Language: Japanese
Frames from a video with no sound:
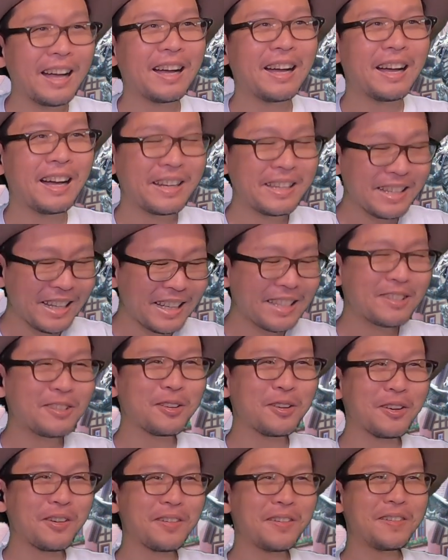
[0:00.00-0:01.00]
ありが
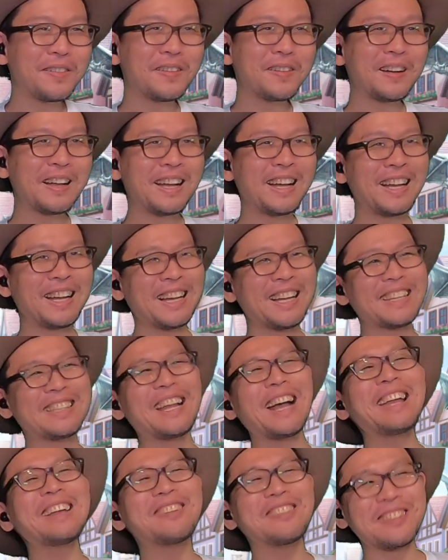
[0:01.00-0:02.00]
とう。
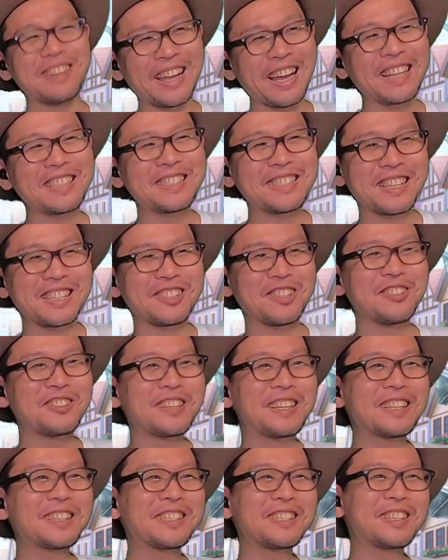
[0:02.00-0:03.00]
だよね。あずさそうい
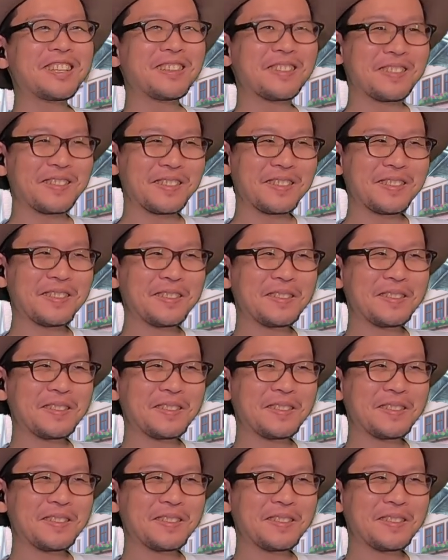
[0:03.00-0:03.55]
う感じだよね。